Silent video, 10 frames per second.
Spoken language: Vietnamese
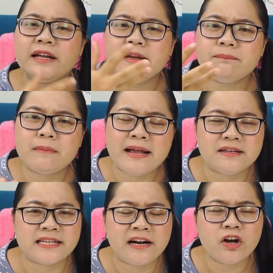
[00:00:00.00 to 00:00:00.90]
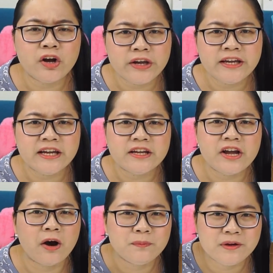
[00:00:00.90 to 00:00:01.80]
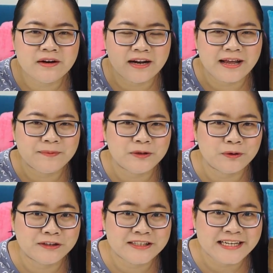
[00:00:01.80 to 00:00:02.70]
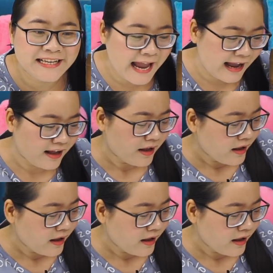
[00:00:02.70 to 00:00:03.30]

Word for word: cái 3 giờ sáng nó có ý nghĩa gì không nhớ để lại bình luận cho chị nha